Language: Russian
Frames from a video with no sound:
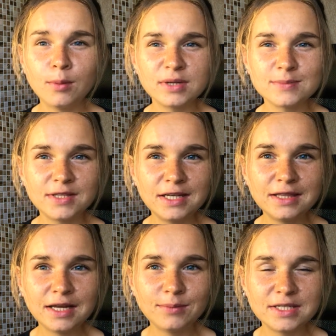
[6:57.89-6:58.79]
Посмотри
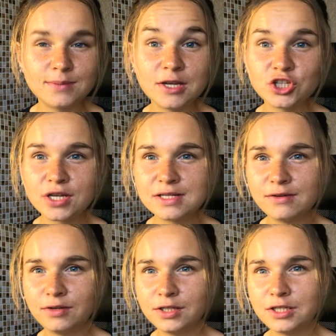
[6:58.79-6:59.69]
там на себя,
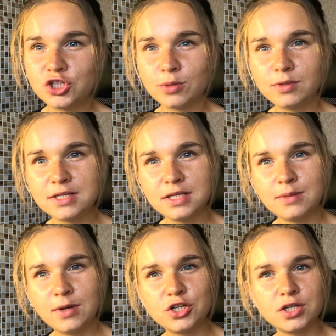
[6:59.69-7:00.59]
счастлив ли ты, чем ты
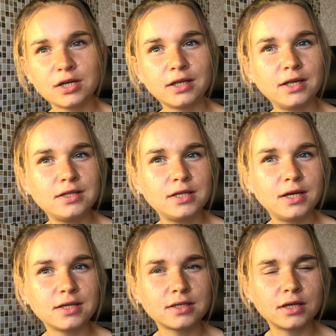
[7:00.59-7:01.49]
занимаешься, какие
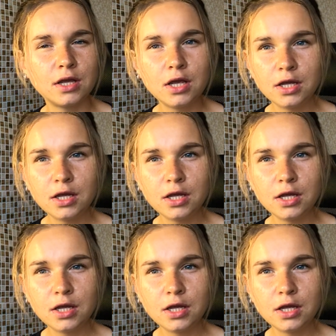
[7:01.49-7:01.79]
интересы.